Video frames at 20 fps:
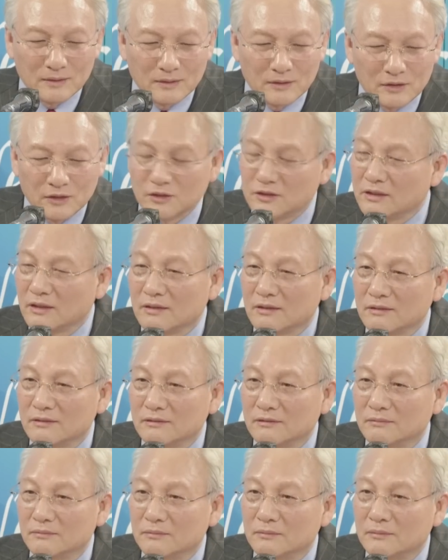
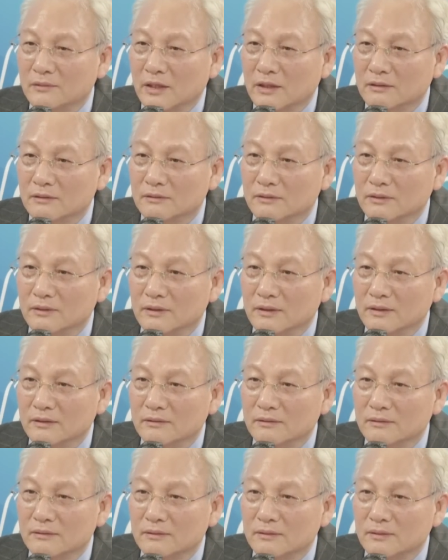칭찬하는 댓글도 있네요.
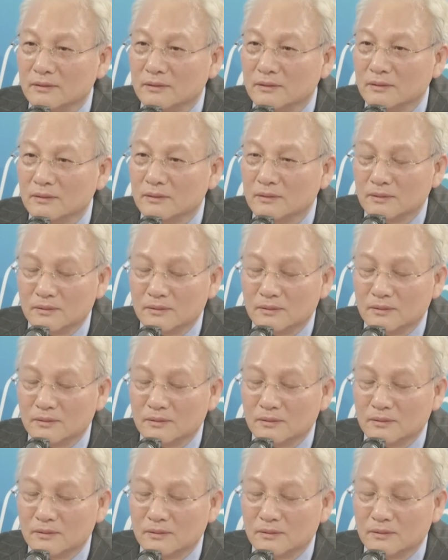네.